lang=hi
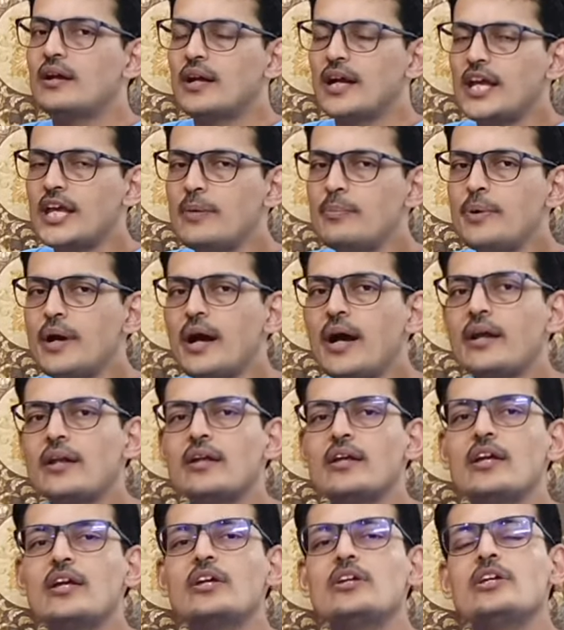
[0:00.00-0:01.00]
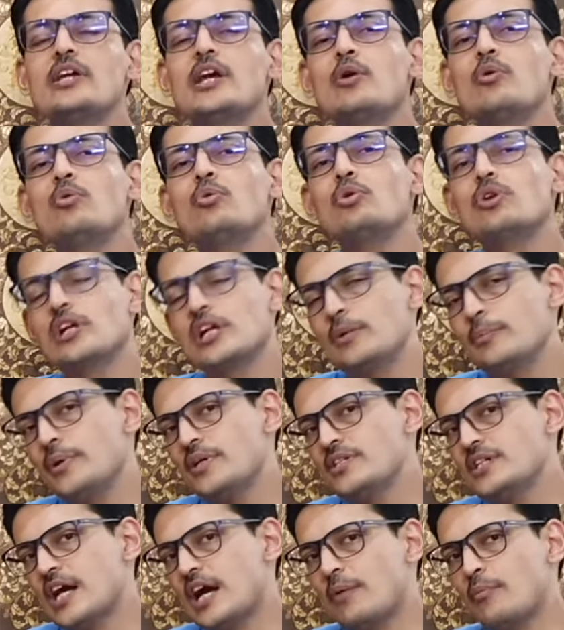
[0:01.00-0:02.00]
कई बार ये उंगली
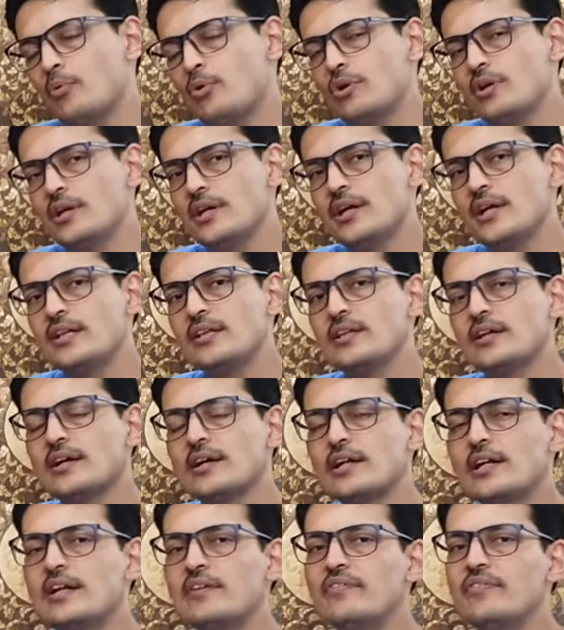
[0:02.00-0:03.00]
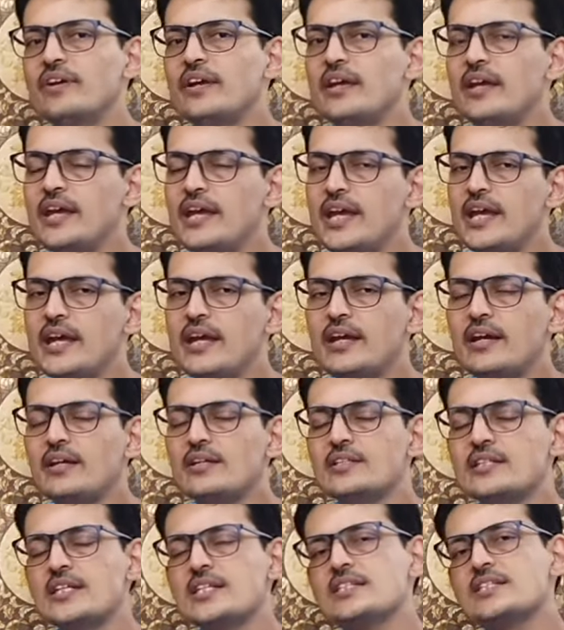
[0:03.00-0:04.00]
में जाम होने की तकलीफ
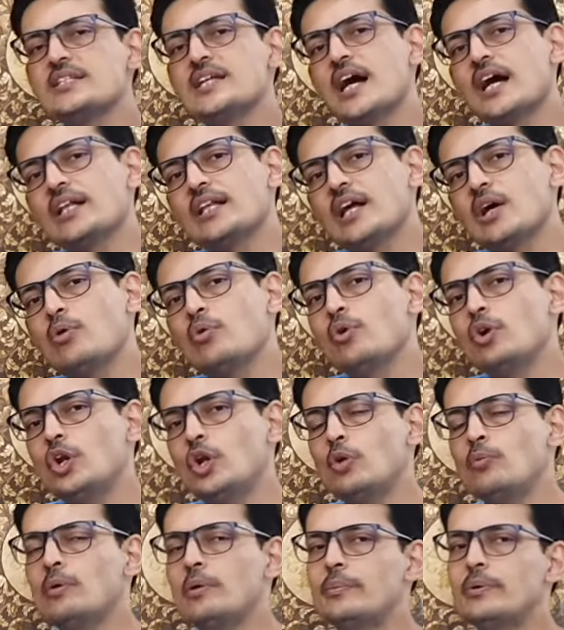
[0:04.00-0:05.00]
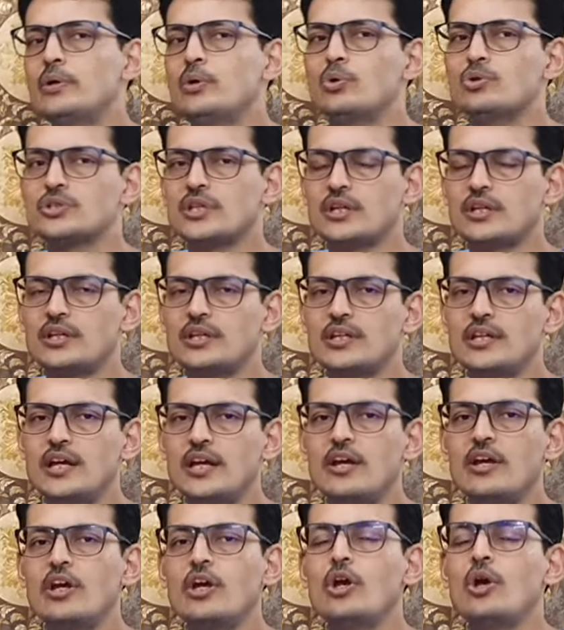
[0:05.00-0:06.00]
एक से ज़्यादा उंगलियों में भी हो सकती
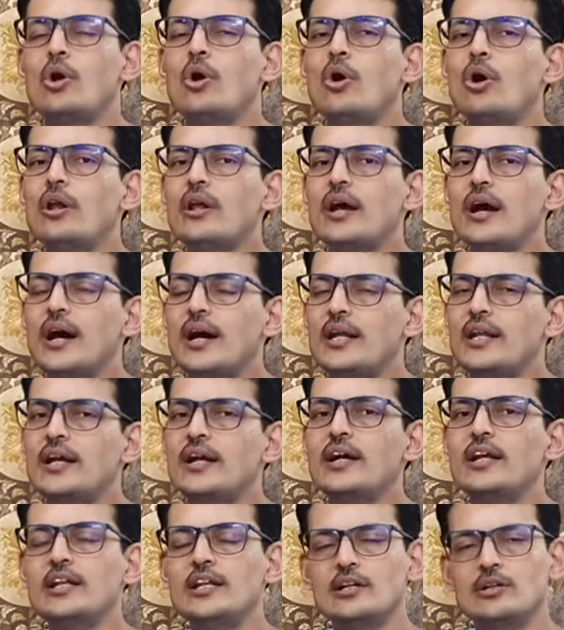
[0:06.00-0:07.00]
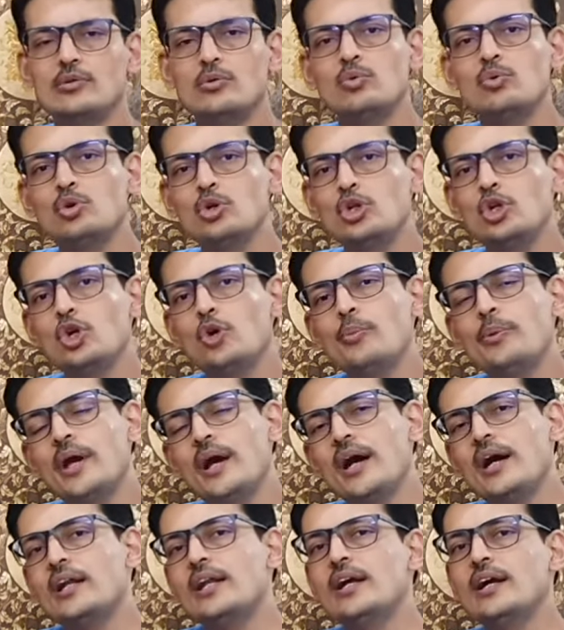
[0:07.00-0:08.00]
है और अलग अलग उंगलियों में
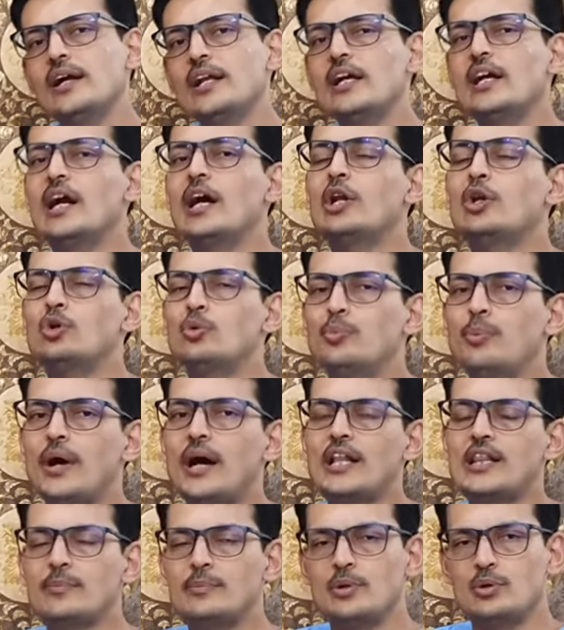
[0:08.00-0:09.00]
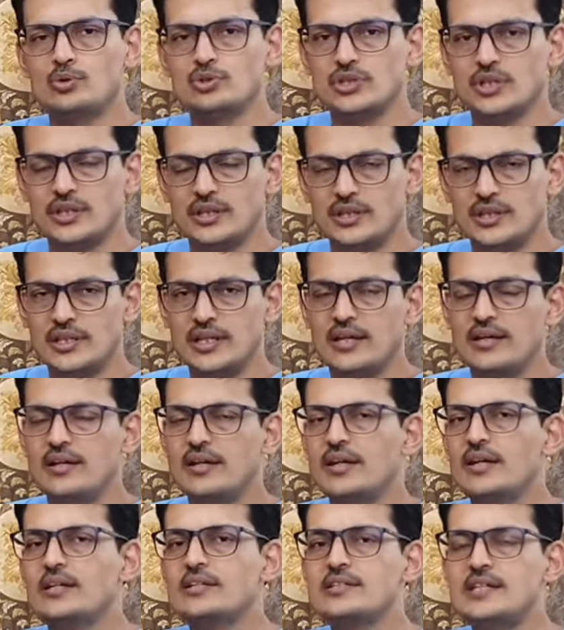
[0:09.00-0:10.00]
अलग अलग अनुपात में हो सकती है
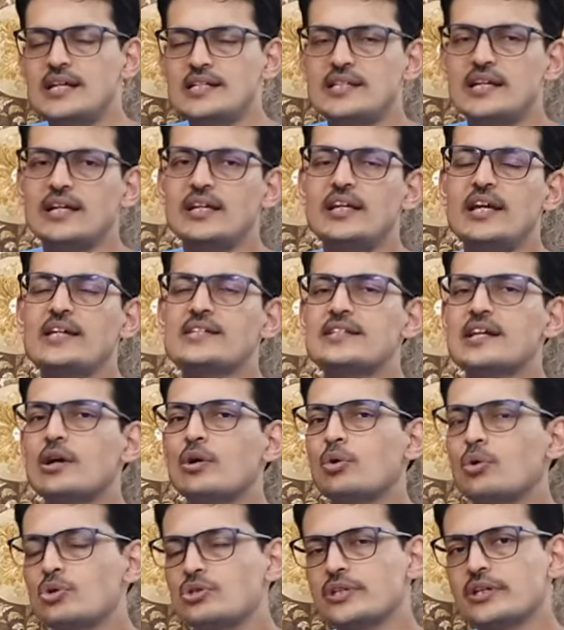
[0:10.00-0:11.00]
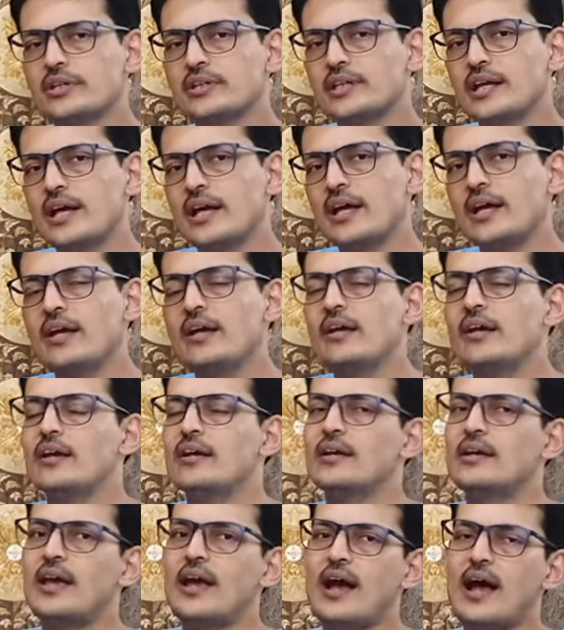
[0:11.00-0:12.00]
जैसा कि ऐसा हो सकता है
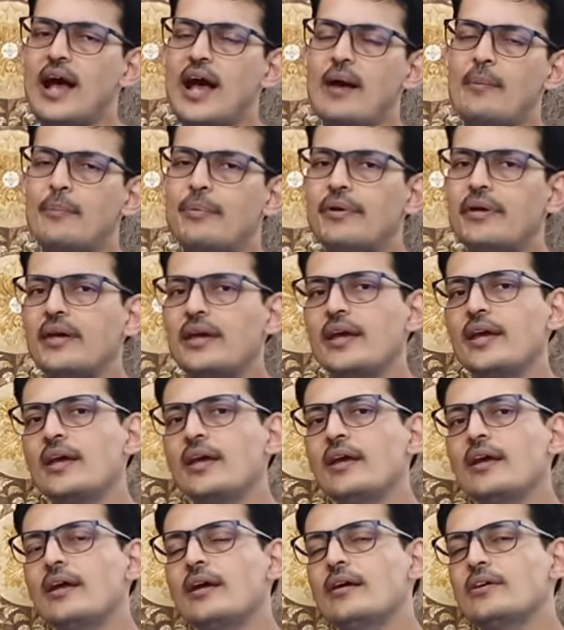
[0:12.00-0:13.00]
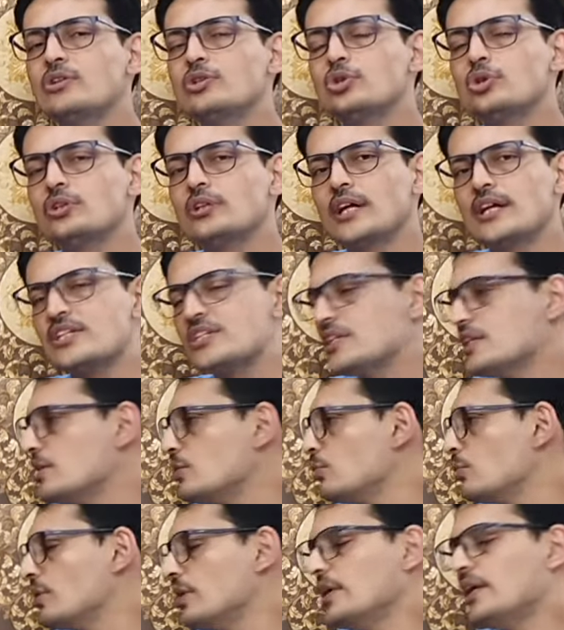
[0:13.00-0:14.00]
कि आपकी जो
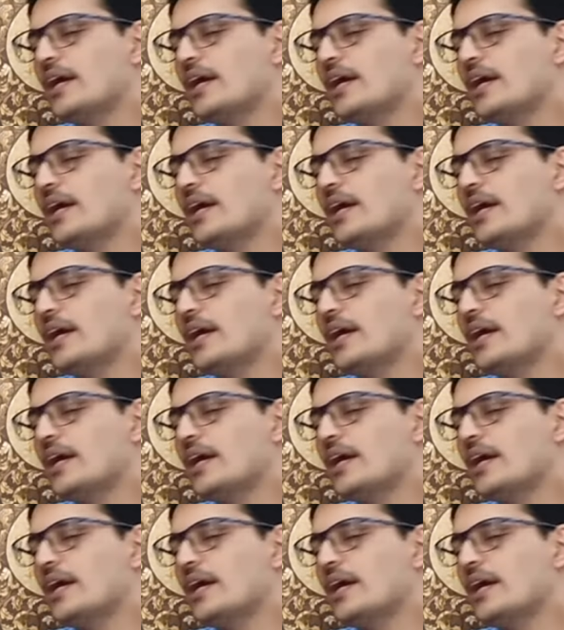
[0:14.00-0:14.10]
तर्जनी उंगली